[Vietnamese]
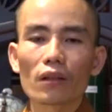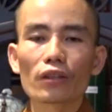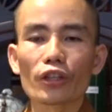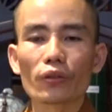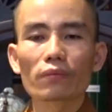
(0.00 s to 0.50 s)

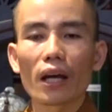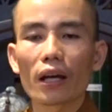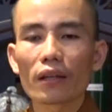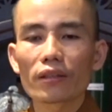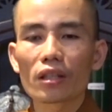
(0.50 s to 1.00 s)
con người chúng
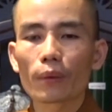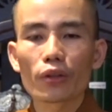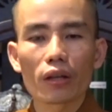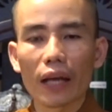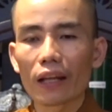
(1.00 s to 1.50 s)
ta chưa
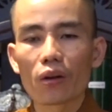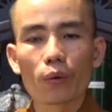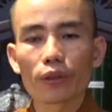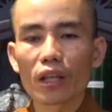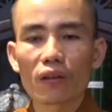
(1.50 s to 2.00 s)
bao giờ cãi
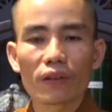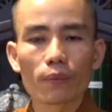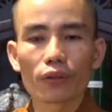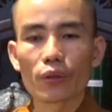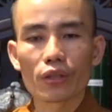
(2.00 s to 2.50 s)
lộn với nhau về
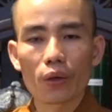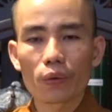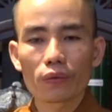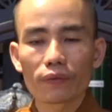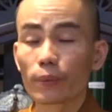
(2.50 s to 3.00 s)
một điều xấu,
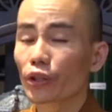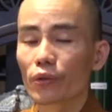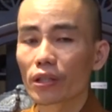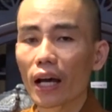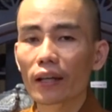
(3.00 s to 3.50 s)
về một
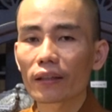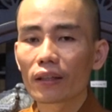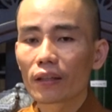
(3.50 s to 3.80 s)
điều sai.